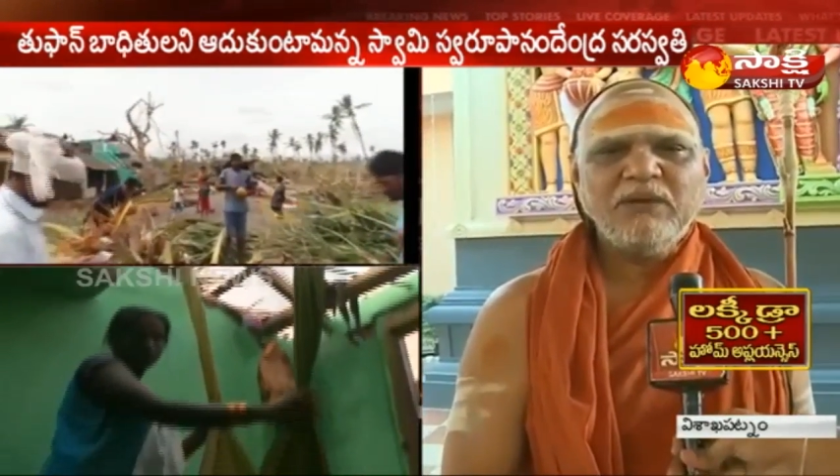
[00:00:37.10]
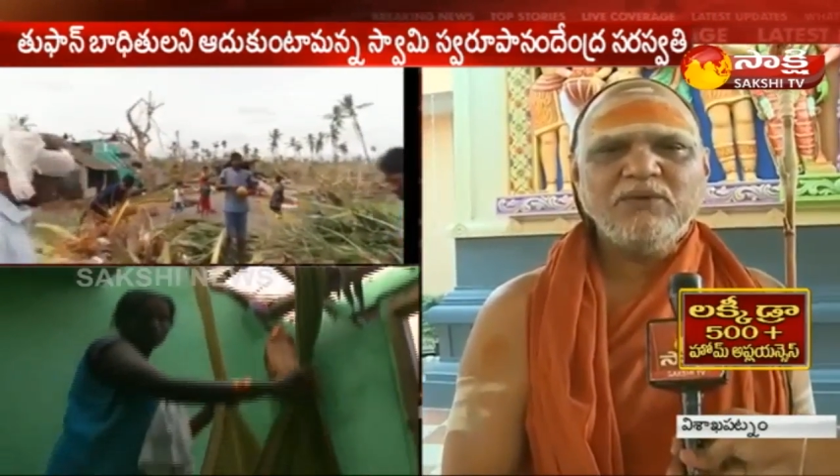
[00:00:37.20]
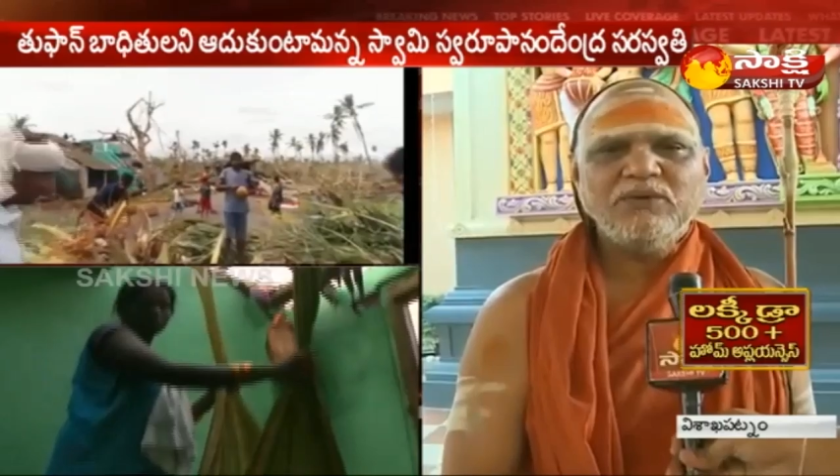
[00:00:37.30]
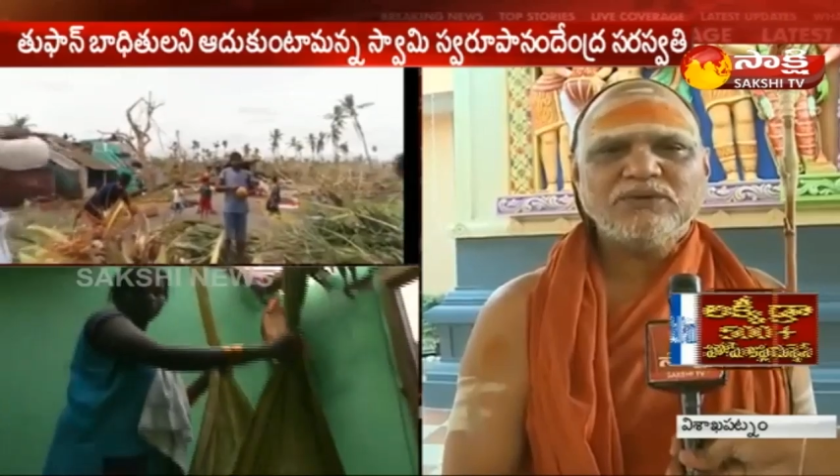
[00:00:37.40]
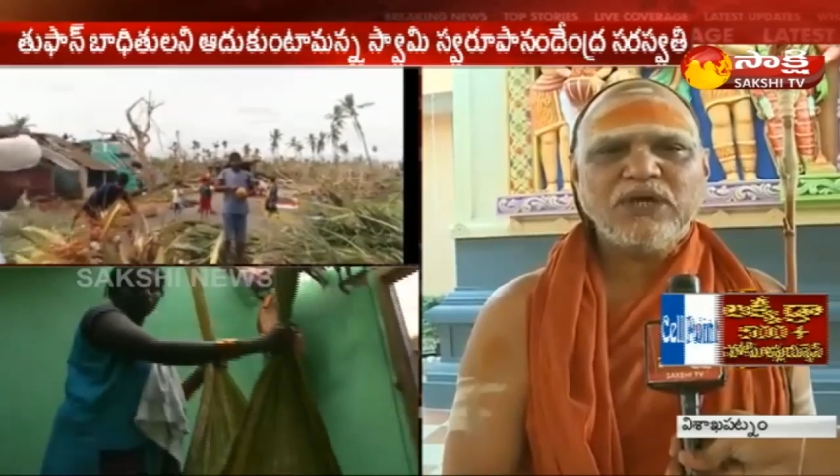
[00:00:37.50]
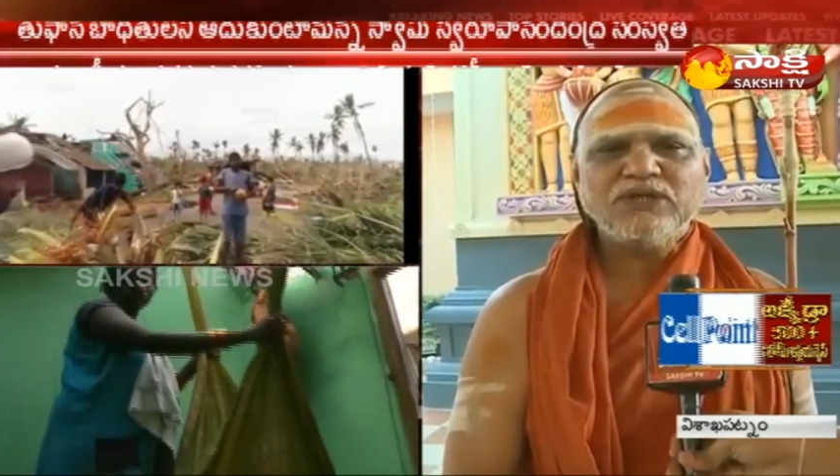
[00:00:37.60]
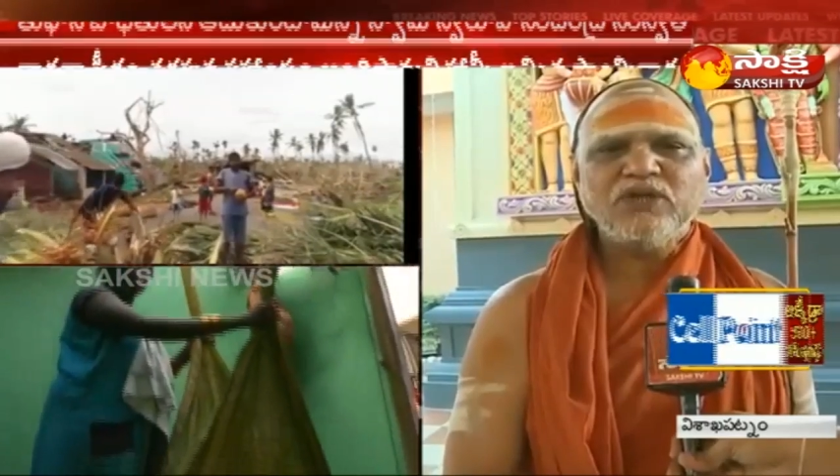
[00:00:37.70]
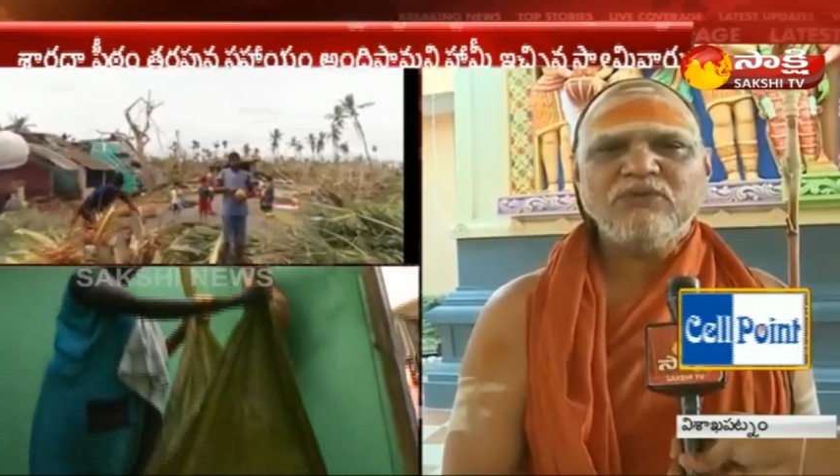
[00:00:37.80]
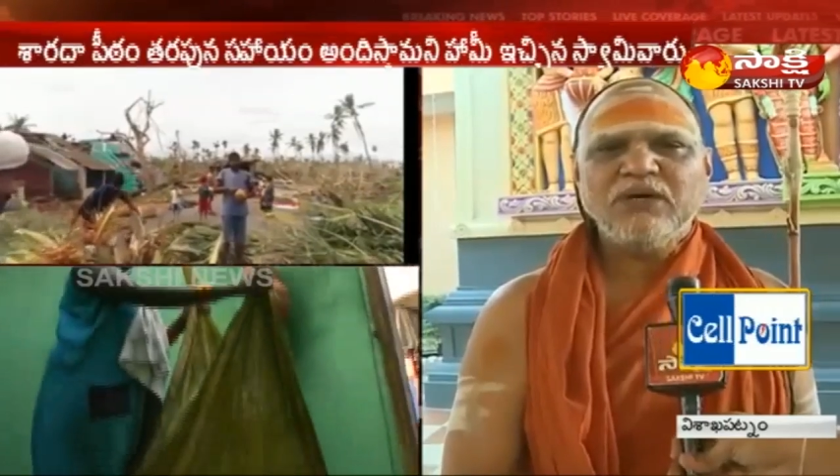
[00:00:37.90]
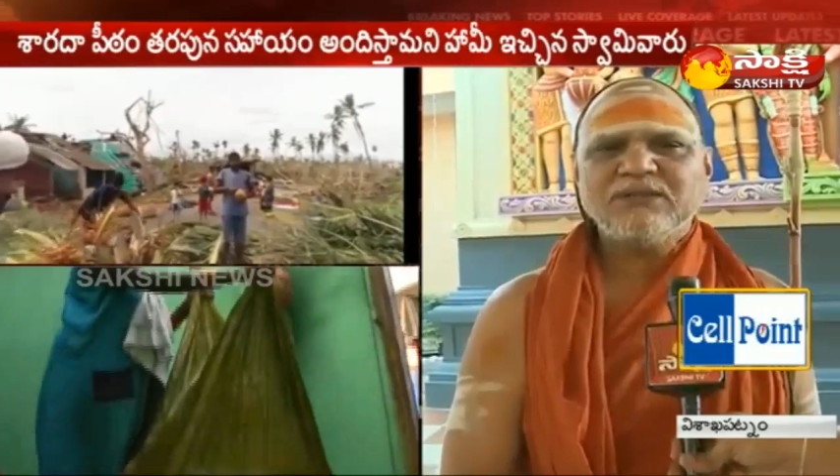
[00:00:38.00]
మేము
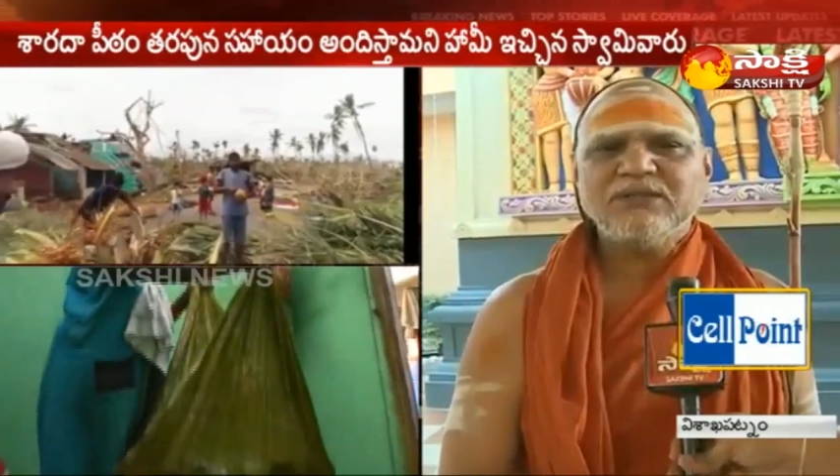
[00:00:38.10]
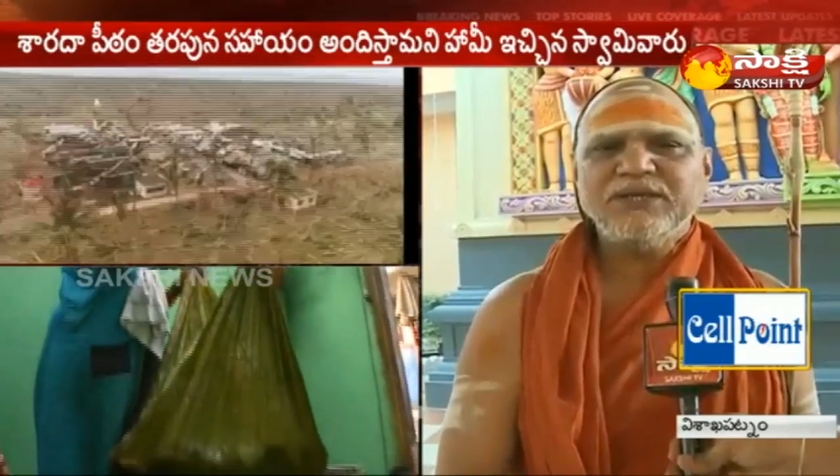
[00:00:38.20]
చాతుర్మాస